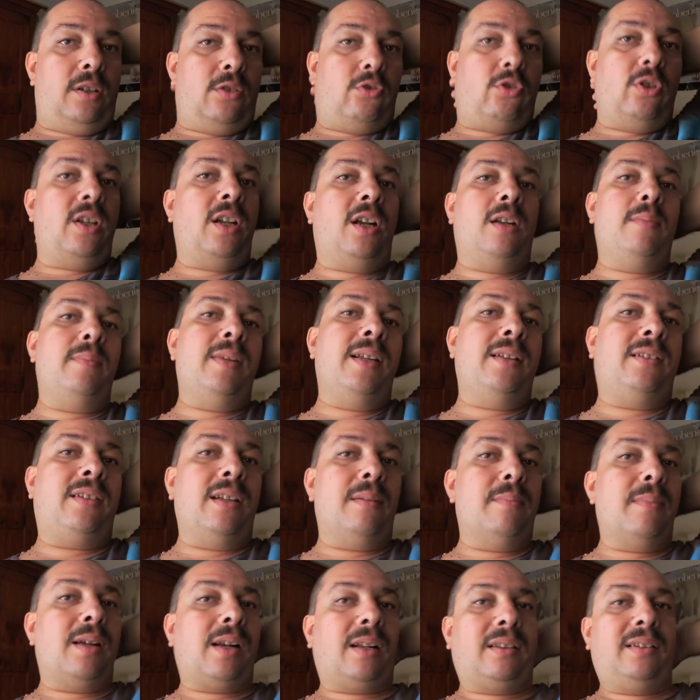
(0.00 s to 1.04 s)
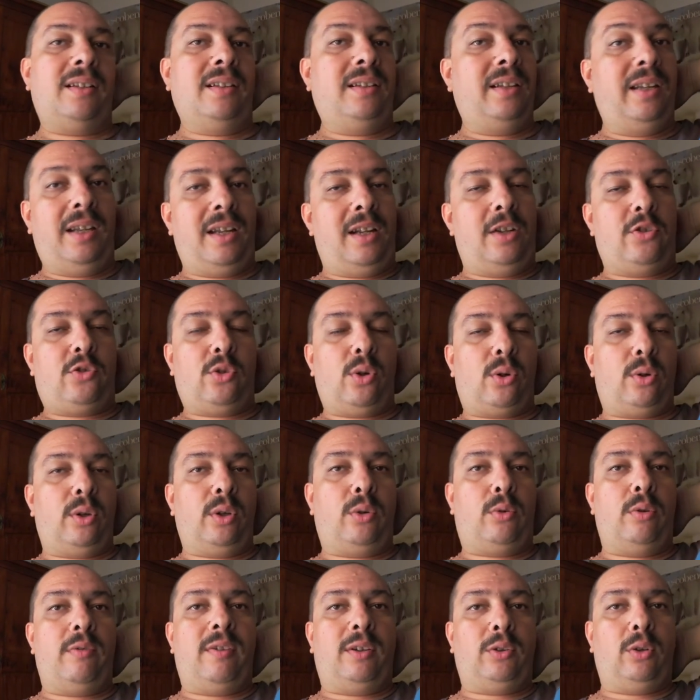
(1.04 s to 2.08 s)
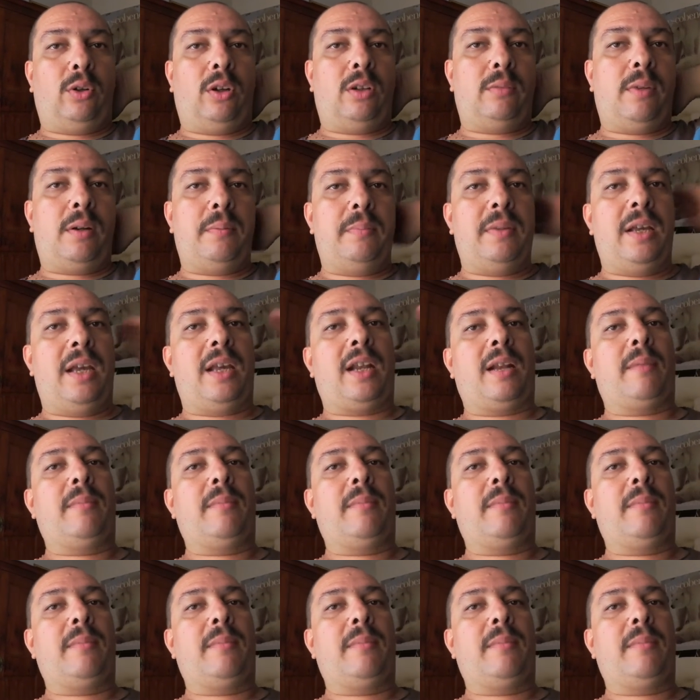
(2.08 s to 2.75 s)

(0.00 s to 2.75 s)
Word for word: generalmente il martedì è il giorno in cui vado dal barbiere,